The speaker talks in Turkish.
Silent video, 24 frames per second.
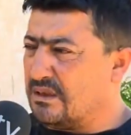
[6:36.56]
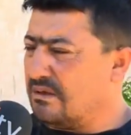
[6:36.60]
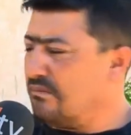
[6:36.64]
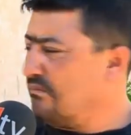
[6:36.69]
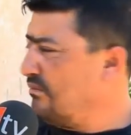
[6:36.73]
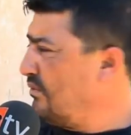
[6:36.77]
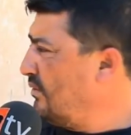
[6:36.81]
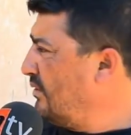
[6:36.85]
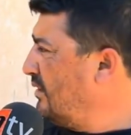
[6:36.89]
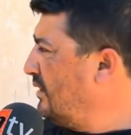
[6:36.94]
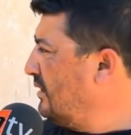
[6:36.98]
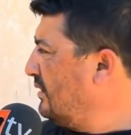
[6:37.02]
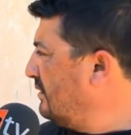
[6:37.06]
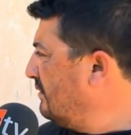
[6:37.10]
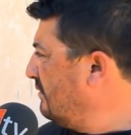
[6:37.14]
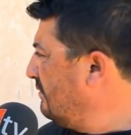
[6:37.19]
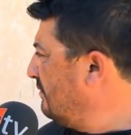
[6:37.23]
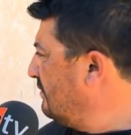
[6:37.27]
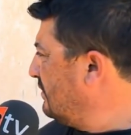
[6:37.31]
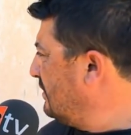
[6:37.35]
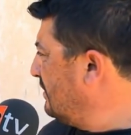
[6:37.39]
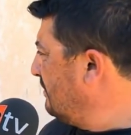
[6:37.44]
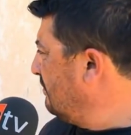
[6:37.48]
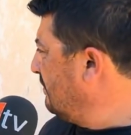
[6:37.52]
yer zaten
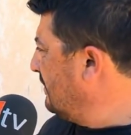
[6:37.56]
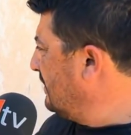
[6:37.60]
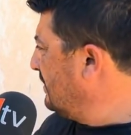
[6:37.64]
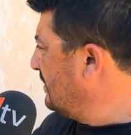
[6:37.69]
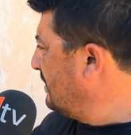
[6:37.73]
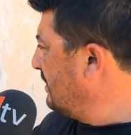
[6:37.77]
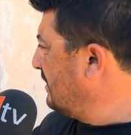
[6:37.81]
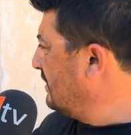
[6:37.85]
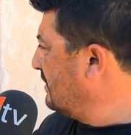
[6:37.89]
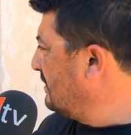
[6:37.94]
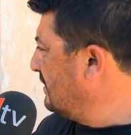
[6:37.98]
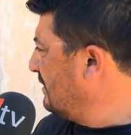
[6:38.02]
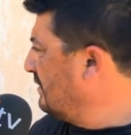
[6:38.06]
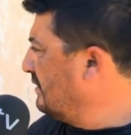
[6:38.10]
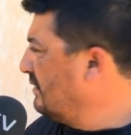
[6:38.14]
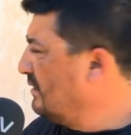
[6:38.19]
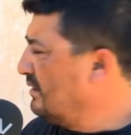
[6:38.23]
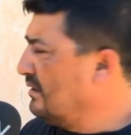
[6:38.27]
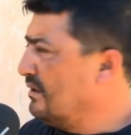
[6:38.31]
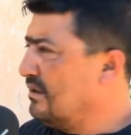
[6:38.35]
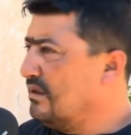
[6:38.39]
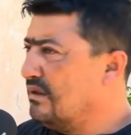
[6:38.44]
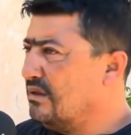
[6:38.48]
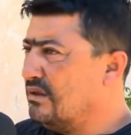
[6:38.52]
böyleydi. İşte penceresi
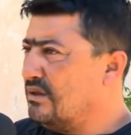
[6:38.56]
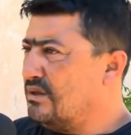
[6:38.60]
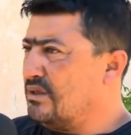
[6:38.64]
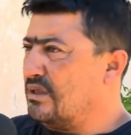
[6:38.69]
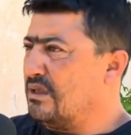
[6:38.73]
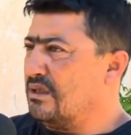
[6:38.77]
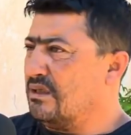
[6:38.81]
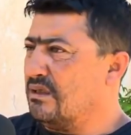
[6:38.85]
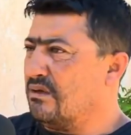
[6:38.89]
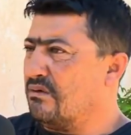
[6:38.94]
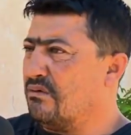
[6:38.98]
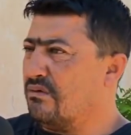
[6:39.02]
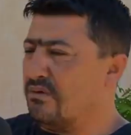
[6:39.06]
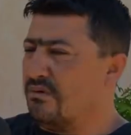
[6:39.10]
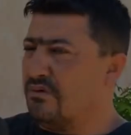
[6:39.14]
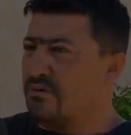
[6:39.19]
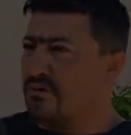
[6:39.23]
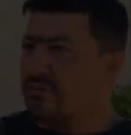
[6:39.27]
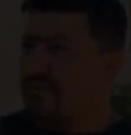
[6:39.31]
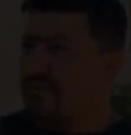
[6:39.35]
içeriden